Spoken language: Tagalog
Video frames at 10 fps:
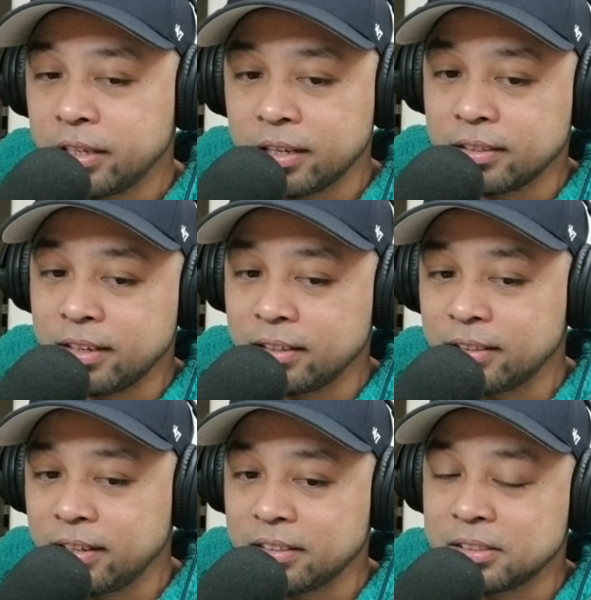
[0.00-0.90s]
ng, ng,
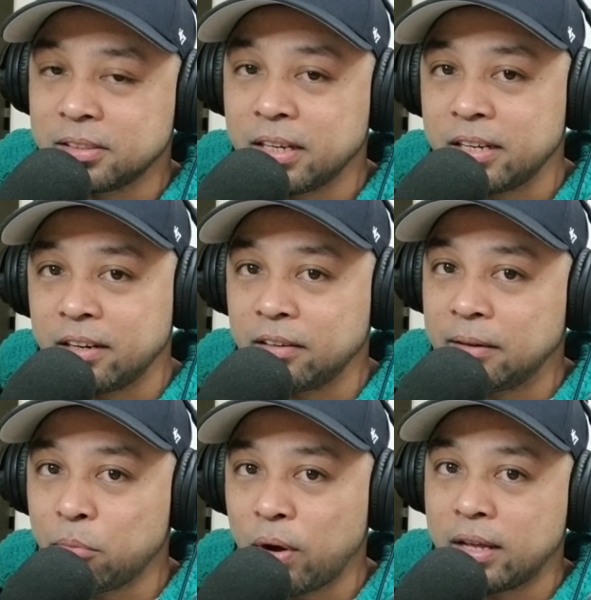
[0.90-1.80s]
ng screen, ng,
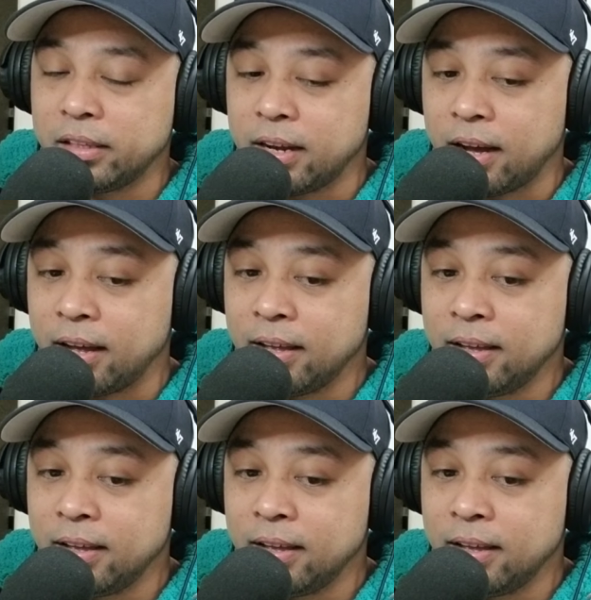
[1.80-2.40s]
ng mukha nila.